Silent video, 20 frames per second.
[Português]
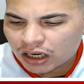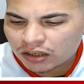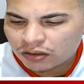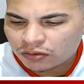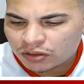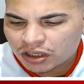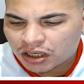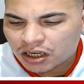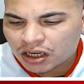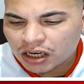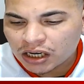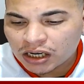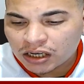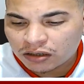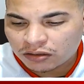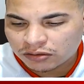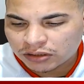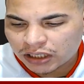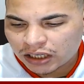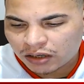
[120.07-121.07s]
do
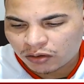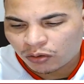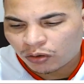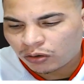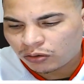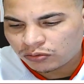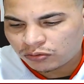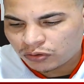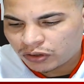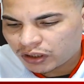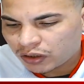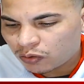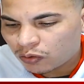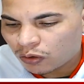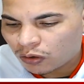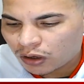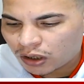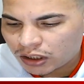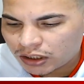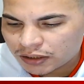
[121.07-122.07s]
Nicão, né? Ou do
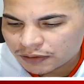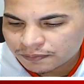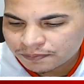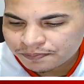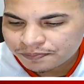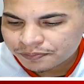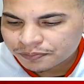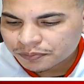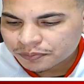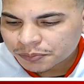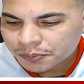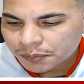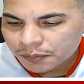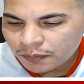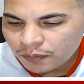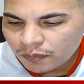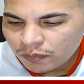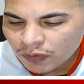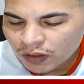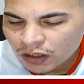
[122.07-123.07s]
Rigoni.
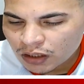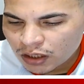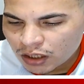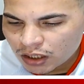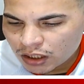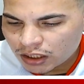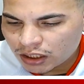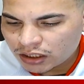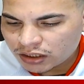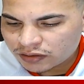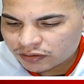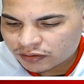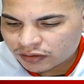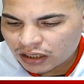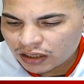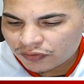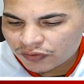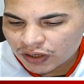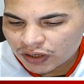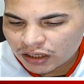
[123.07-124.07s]
Ele
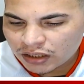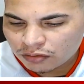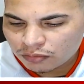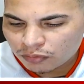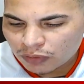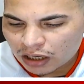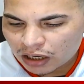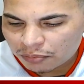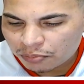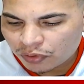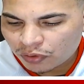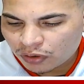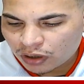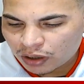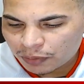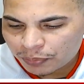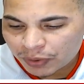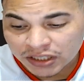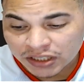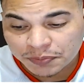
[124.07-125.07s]
teve aí uma
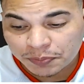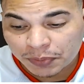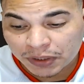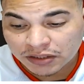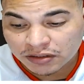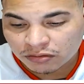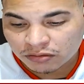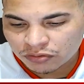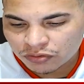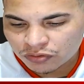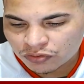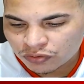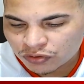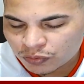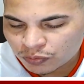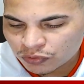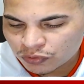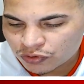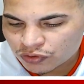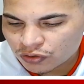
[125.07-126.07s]
boa participação nos
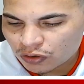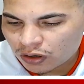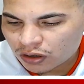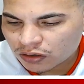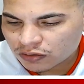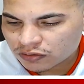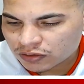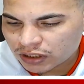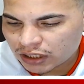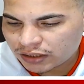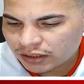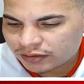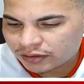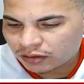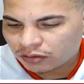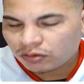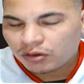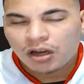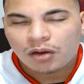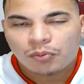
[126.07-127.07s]
últimos jogos, né?
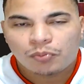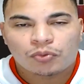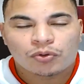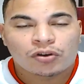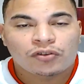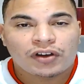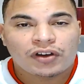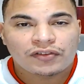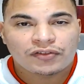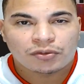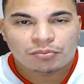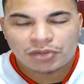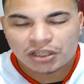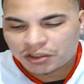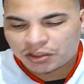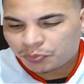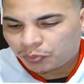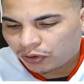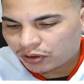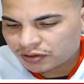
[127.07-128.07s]
Então,
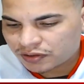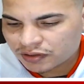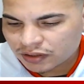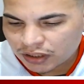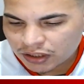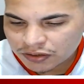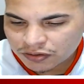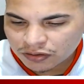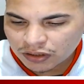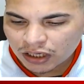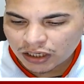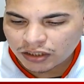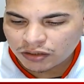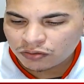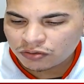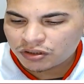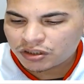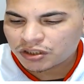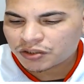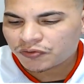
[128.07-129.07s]
provavelmente pode ser isso daí.
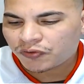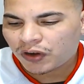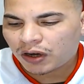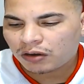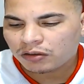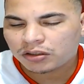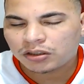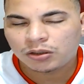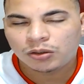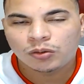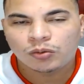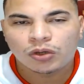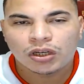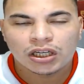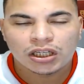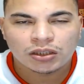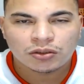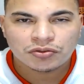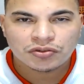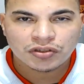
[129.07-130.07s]
O desfalque
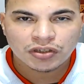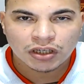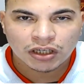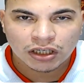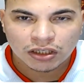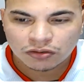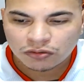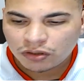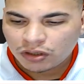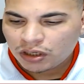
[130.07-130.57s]
Luan Luciano